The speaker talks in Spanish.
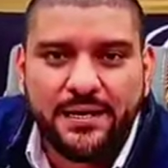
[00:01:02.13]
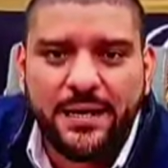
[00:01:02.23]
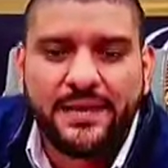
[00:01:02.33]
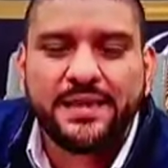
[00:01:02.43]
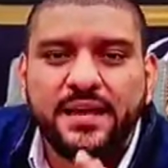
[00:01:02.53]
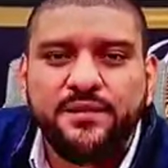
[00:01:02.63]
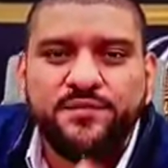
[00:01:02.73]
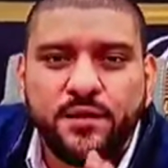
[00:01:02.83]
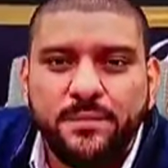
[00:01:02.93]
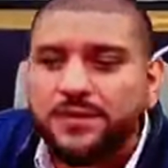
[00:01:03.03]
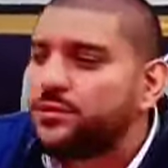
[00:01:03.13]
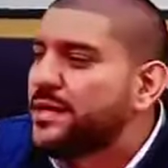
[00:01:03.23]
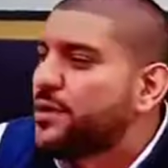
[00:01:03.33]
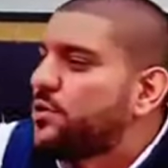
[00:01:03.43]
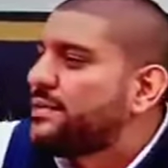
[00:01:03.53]
están informando
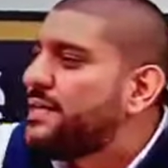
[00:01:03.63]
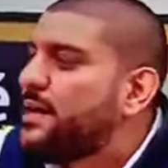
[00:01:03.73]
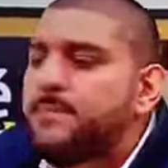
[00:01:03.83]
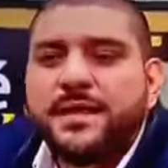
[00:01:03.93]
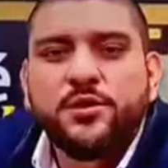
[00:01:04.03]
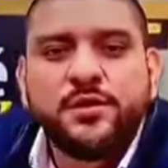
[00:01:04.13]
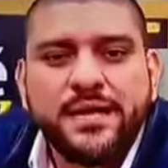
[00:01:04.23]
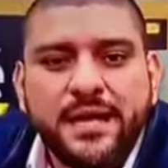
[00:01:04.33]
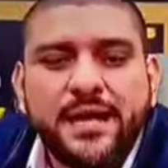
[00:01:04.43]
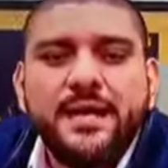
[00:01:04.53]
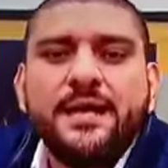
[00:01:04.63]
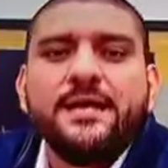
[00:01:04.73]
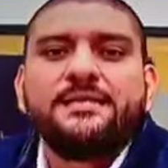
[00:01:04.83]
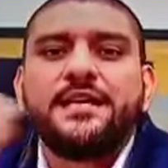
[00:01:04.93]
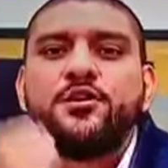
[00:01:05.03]
de cortes del mediodía.
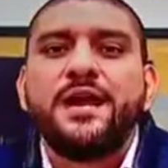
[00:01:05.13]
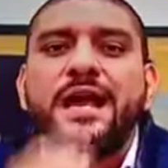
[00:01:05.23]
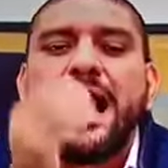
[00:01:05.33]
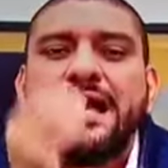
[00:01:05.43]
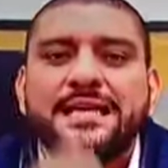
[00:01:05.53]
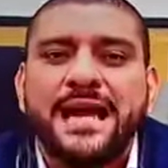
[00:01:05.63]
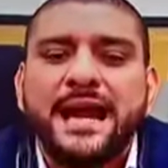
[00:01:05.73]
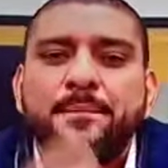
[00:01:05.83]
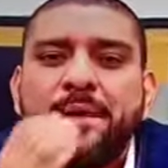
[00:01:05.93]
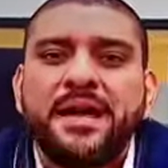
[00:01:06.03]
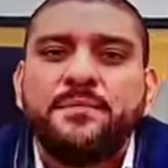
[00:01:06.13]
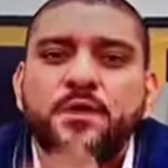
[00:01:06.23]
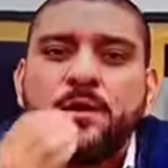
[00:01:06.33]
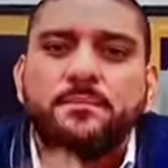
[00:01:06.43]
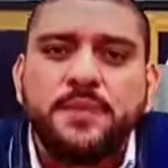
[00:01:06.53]
Señores, ayer el país
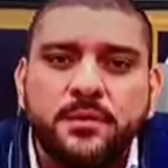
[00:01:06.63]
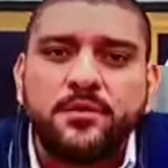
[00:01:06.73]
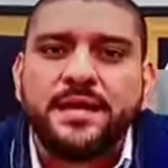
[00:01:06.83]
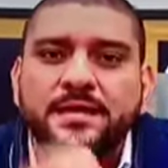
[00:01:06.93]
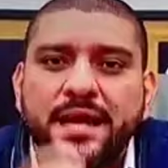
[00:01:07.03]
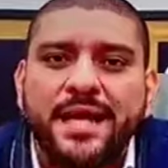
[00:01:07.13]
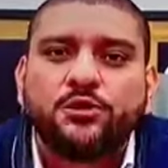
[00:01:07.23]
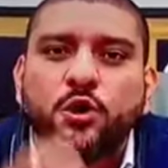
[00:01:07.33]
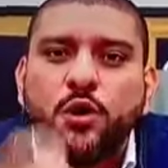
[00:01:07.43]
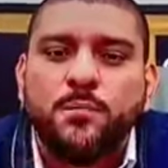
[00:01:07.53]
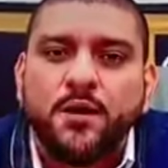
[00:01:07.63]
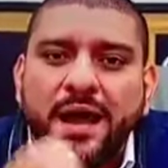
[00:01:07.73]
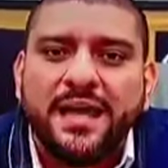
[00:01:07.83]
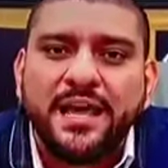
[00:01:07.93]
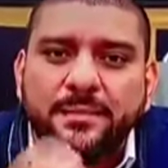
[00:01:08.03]
vio en vivo y en directo cómo
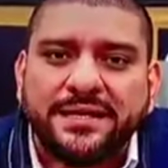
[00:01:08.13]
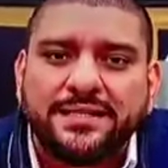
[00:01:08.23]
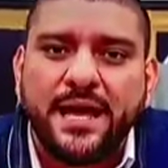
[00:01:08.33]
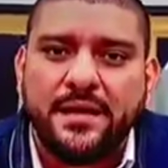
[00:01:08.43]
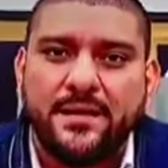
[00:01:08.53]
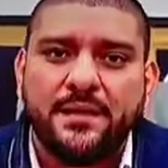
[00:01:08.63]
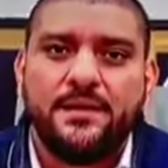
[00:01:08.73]
caía Mazar.